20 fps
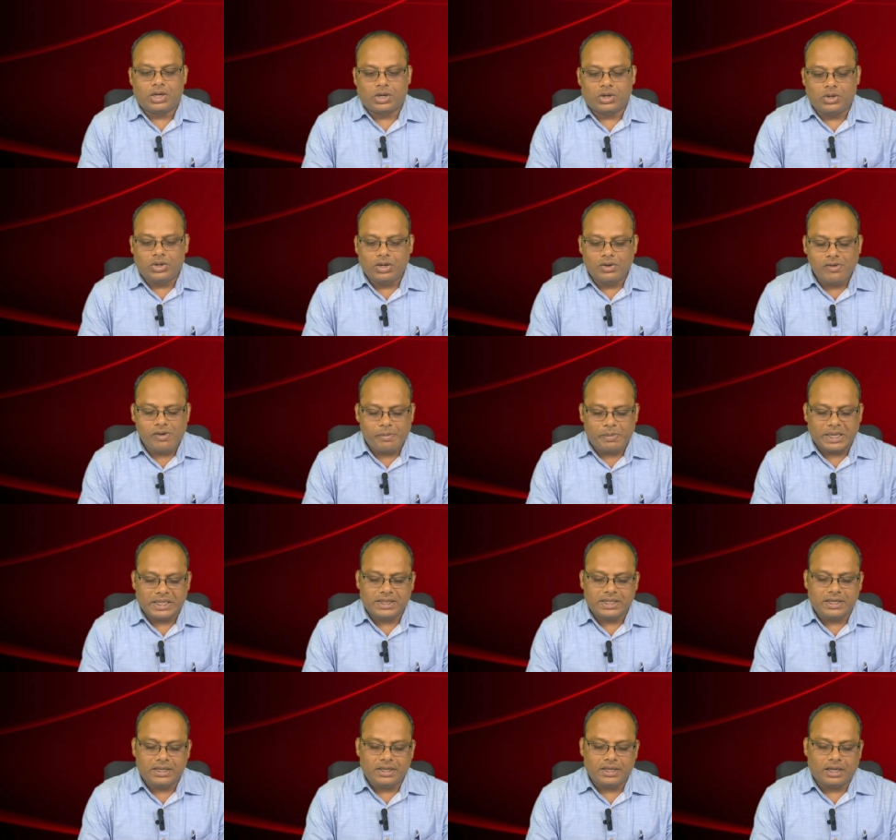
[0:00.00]
రెండవ
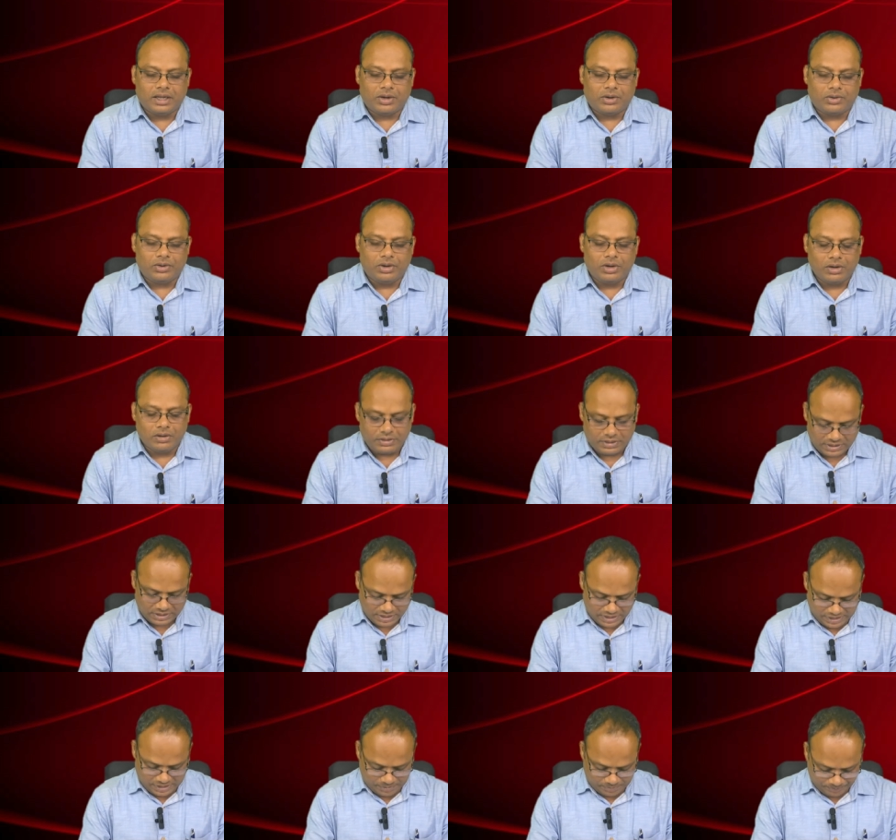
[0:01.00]
పత్రిక రెండవ
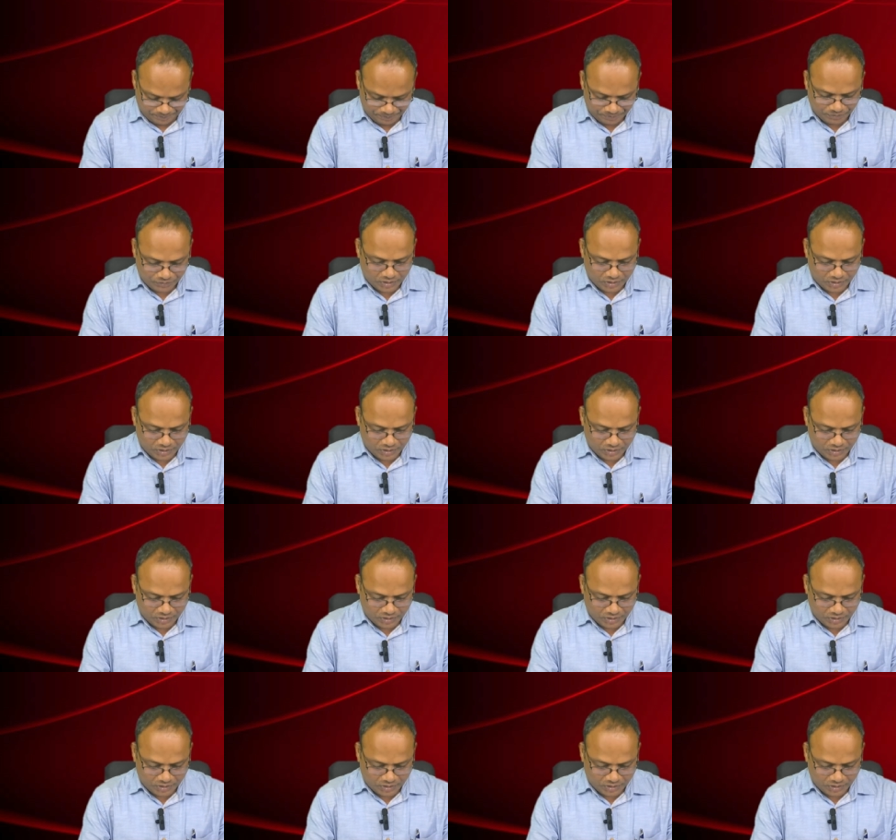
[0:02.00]
అధ్యాయం